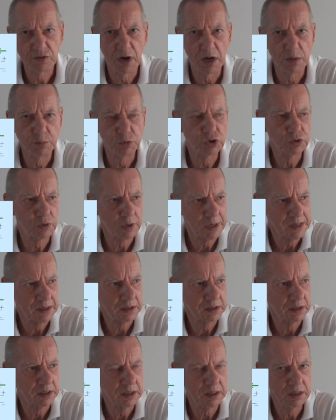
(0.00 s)
zu einem
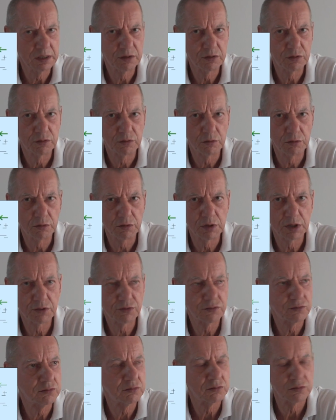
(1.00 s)
Steuergerät und
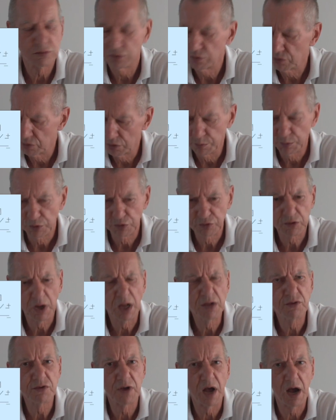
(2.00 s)
das, um es
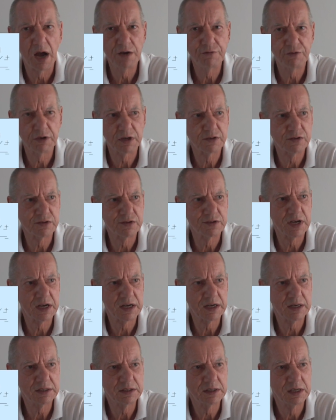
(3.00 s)
ganz einfach zu
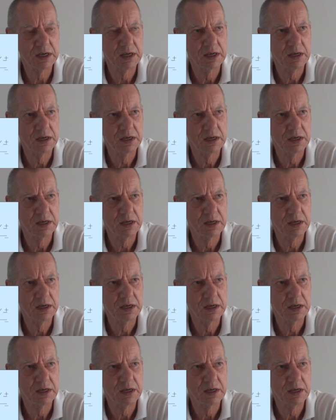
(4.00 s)
sagen,